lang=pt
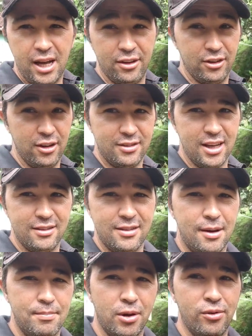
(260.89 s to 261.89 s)
Às vezes, quem
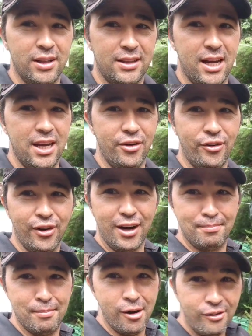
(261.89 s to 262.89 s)
sabe, pegou uma
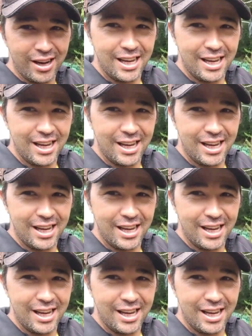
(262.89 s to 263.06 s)
trairona boa